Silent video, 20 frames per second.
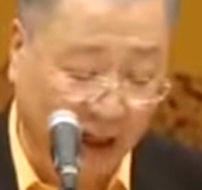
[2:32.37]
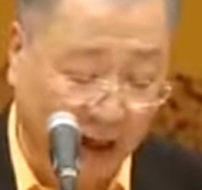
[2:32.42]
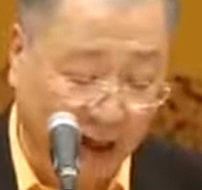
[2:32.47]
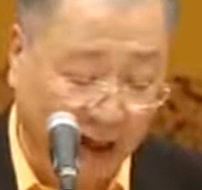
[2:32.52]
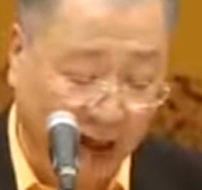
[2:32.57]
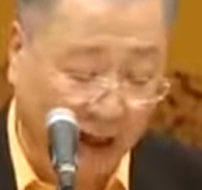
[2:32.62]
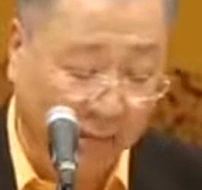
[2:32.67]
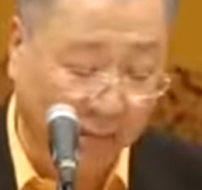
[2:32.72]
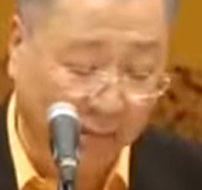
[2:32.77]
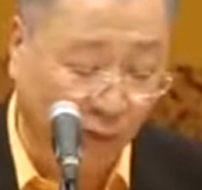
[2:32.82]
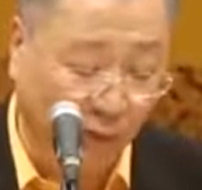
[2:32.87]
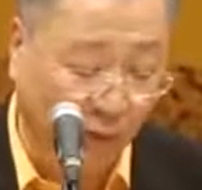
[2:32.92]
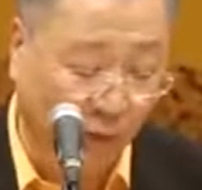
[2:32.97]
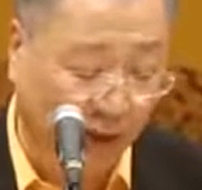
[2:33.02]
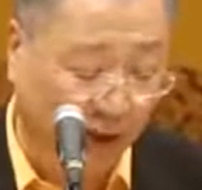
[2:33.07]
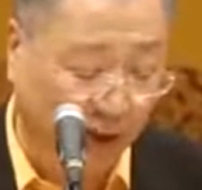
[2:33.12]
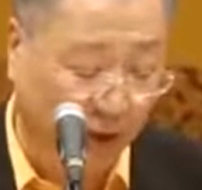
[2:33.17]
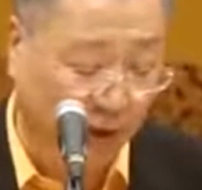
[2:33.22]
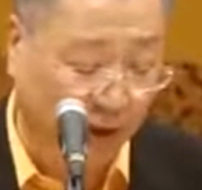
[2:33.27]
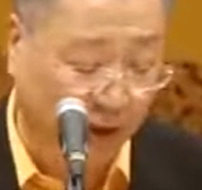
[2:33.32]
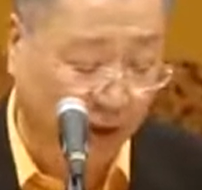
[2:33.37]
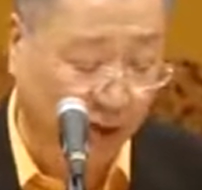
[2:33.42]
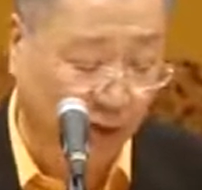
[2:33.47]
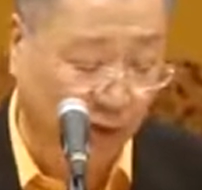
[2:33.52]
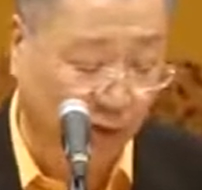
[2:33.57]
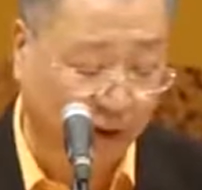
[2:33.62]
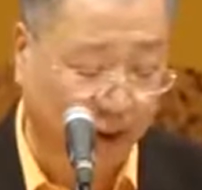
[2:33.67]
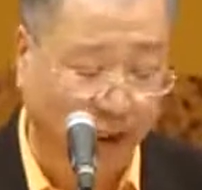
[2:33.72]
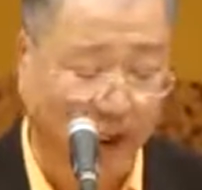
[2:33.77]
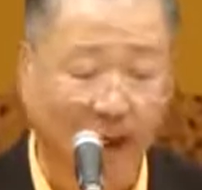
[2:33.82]
安波法传授
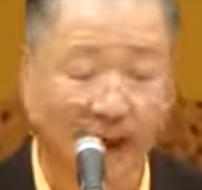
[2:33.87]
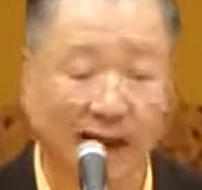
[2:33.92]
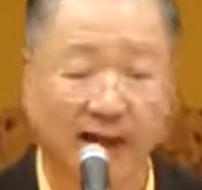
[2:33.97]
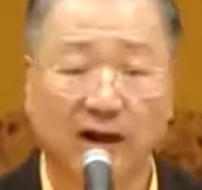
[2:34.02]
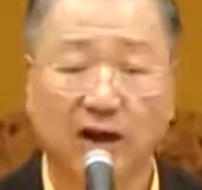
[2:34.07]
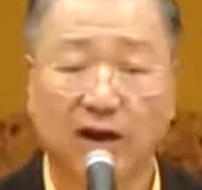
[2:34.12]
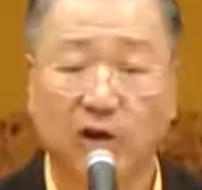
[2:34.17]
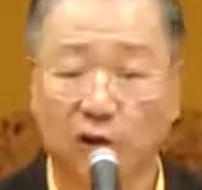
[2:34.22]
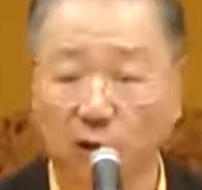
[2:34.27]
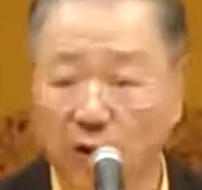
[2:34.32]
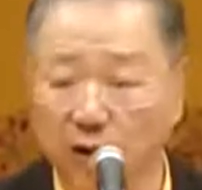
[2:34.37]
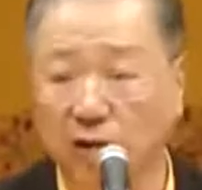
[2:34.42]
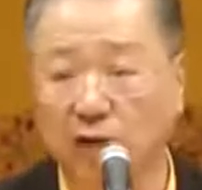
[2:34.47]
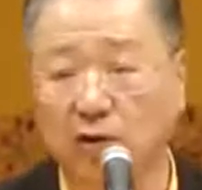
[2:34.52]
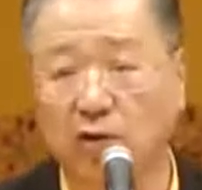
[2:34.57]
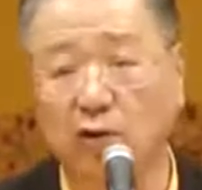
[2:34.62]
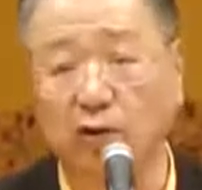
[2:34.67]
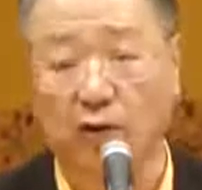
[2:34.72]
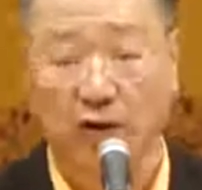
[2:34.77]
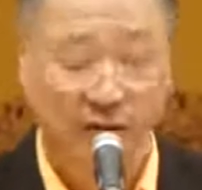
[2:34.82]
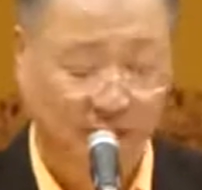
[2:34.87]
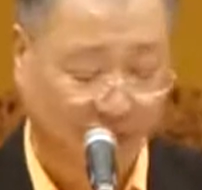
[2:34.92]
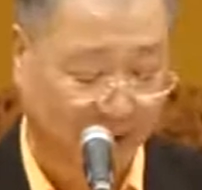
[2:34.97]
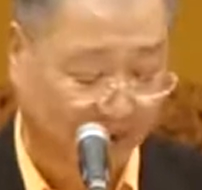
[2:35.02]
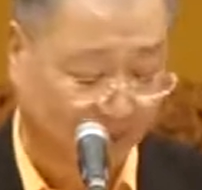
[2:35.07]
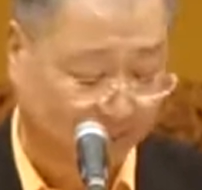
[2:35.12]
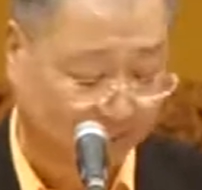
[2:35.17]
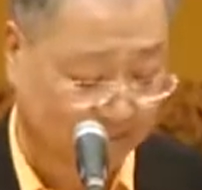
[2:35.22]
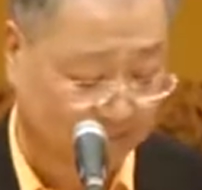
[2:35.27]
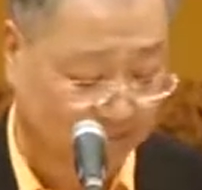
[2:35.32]
给罗侯罗的
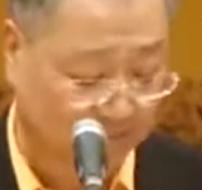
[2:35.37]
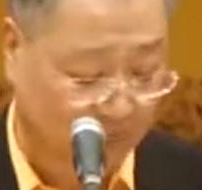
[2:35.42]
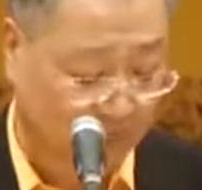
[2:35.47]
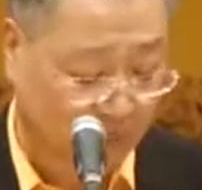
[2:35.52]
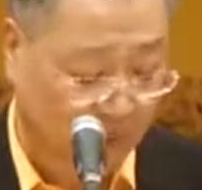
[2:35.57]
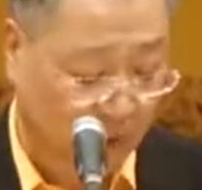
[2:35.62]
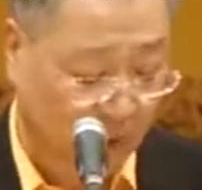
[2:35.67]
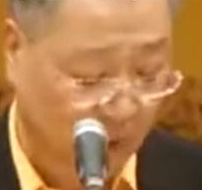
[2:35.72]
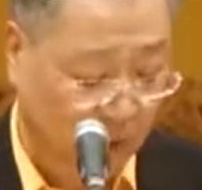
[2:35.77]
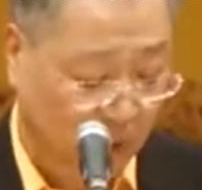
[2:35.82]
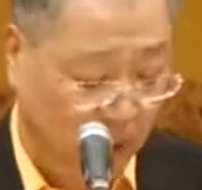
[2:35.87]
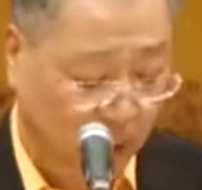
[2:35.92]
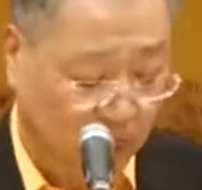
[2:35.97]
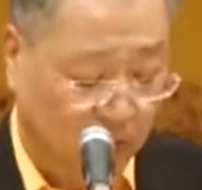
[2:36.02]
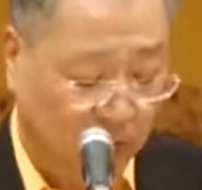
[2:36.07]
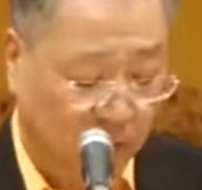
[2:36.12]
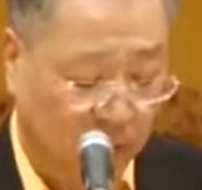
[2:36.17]
呢？”